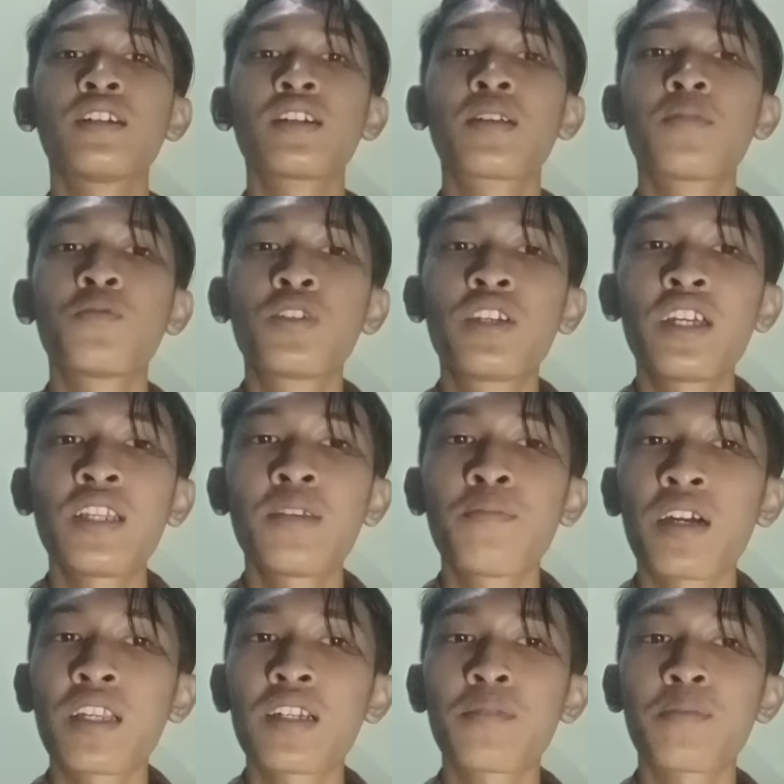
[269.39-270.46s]
Kemudian
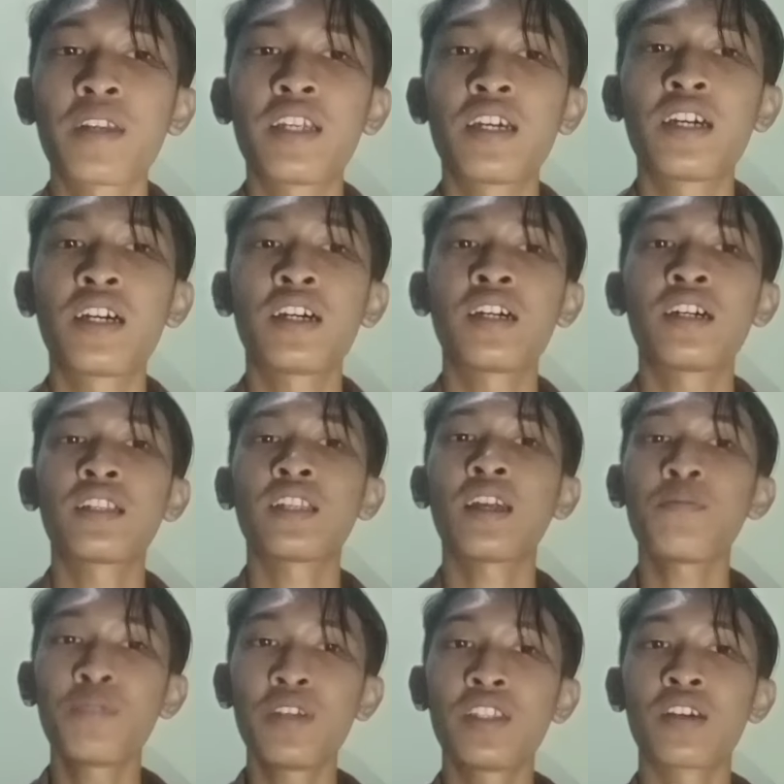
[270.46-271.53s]
iman kepada
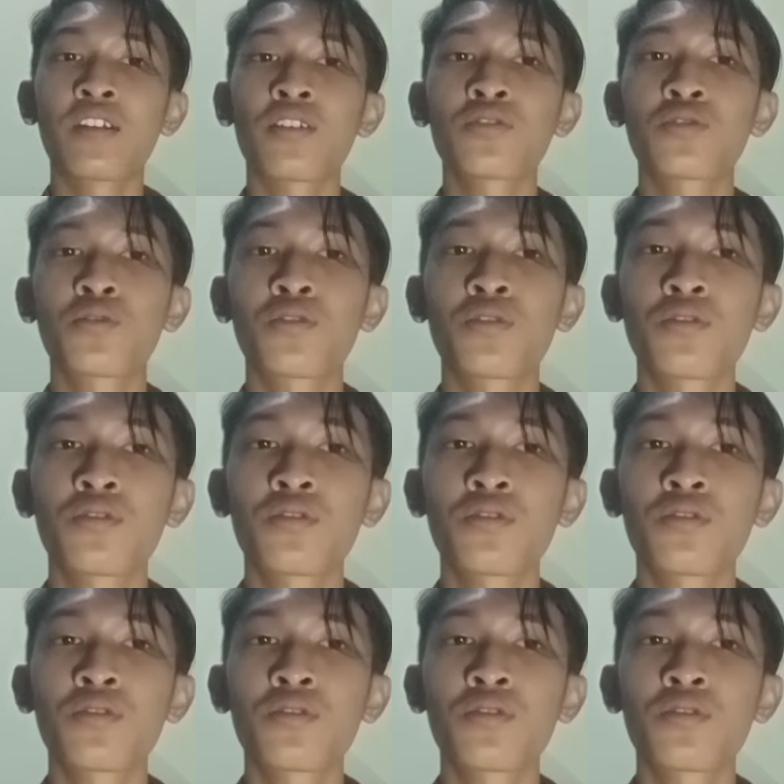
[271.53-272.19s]
nabi dan rasul